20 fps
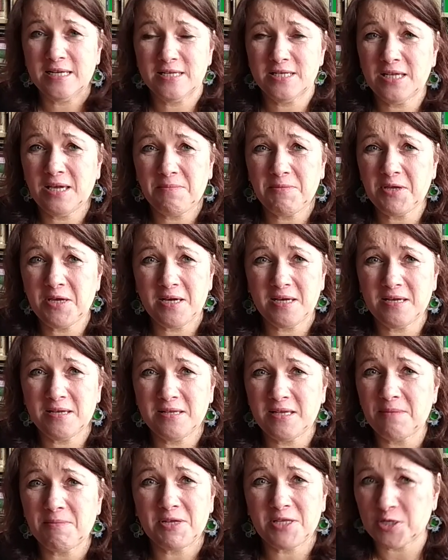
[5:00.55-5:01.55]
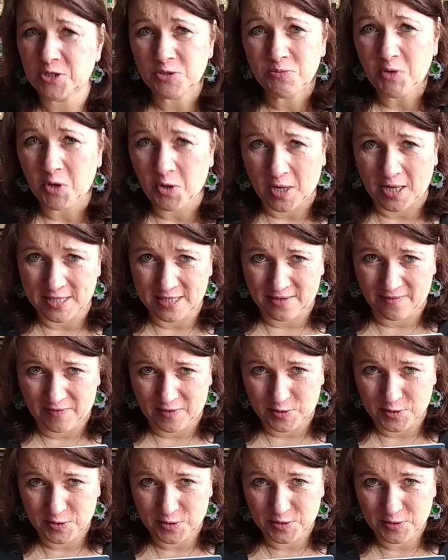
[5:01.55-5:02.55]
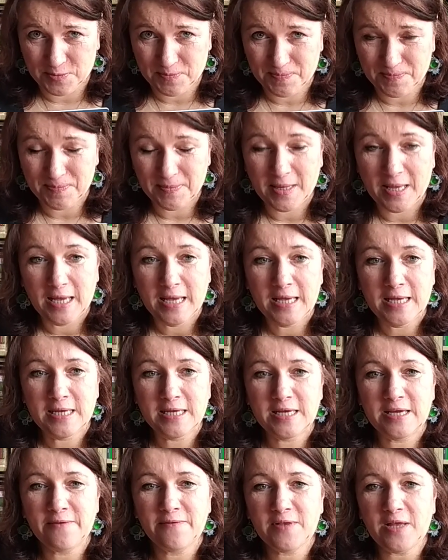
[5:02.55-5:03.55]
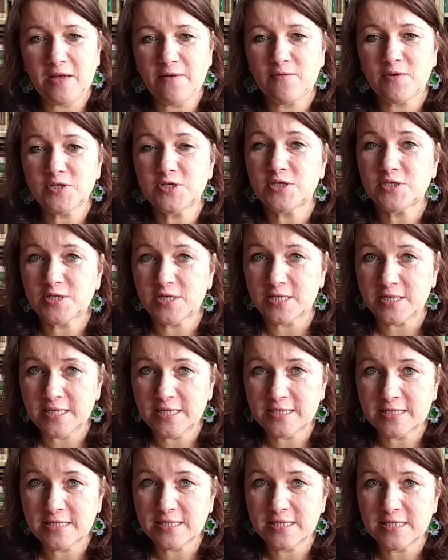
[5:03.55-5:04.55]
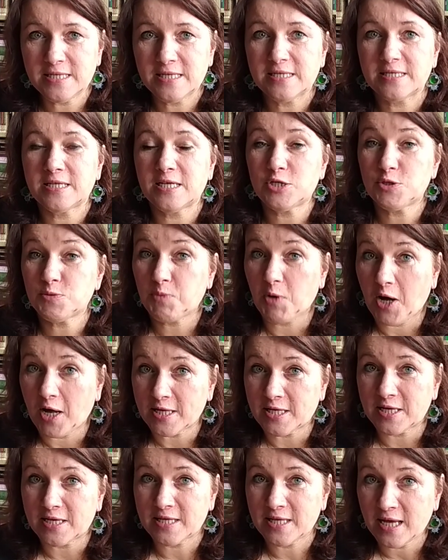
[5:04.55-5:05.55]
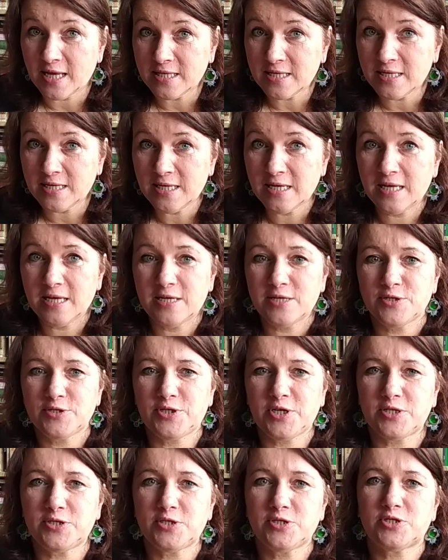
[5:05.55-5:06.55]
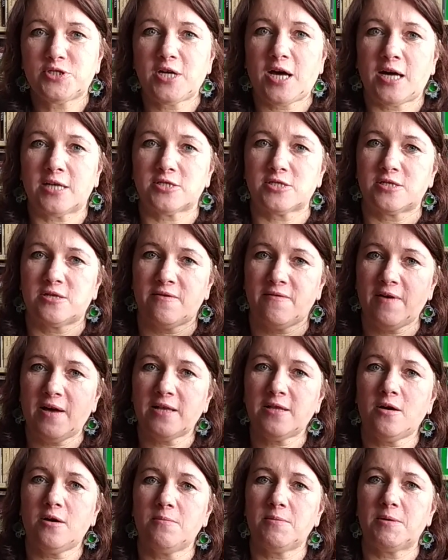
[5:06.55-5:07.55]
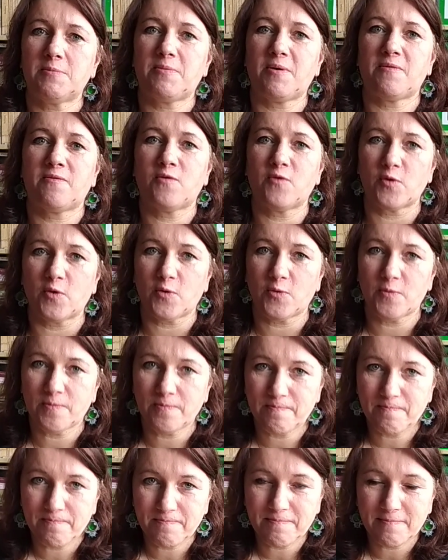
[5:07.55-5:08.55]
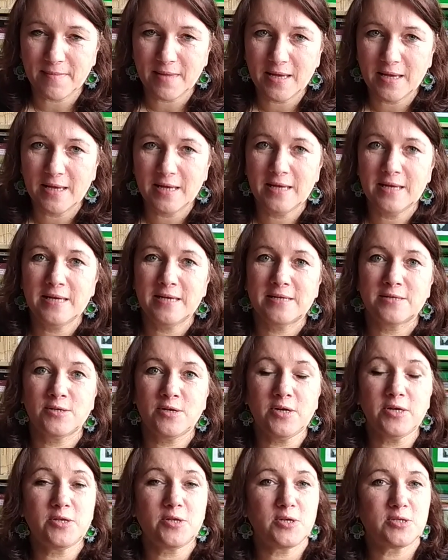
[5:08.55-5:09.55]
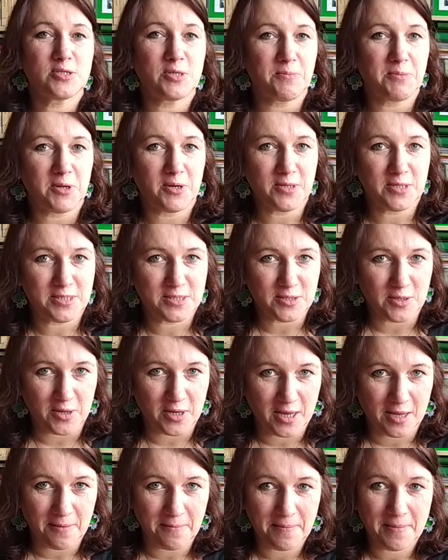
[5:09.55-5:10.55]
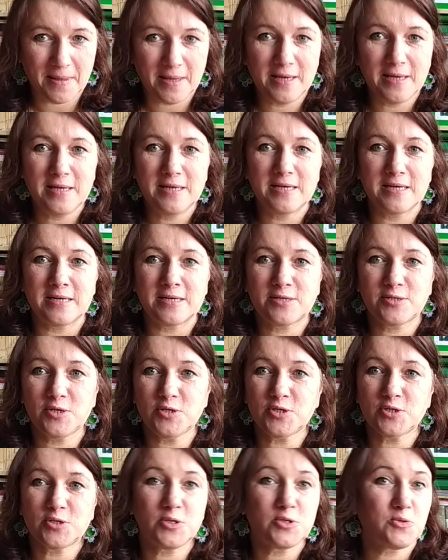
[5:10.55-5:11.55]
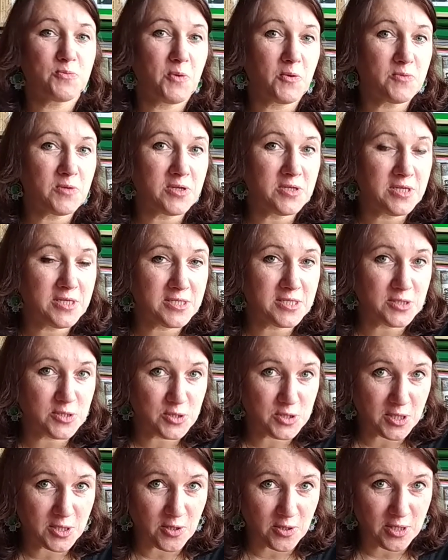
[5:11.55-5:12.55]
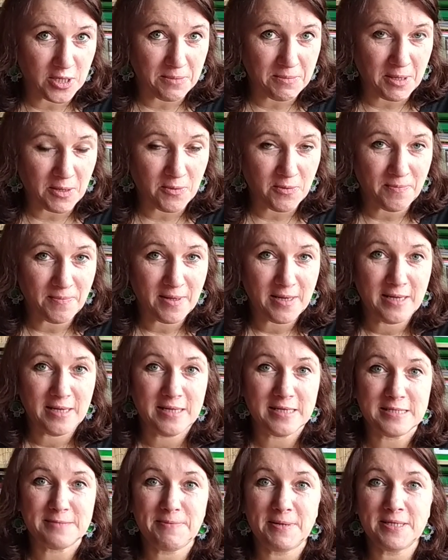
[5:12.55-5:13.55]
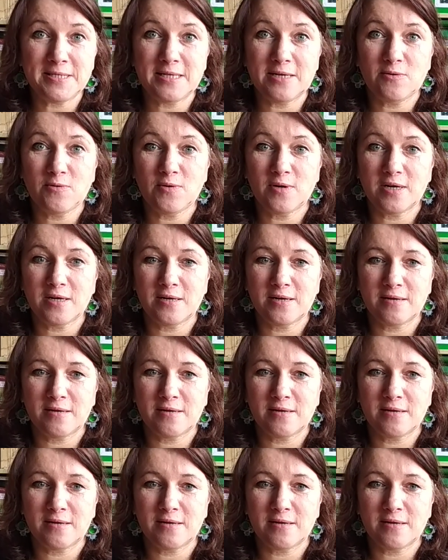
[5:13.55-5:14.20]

Niemniej nie ma na czym oka zawiesić. I w tej właśnie dzielnicy nasz bohater Dany dziedziczy aż dwa domy po wuju. No i to jest dopiero historia. E, ktoś, kto zupełnie nigdy niczego nie miał, spędzał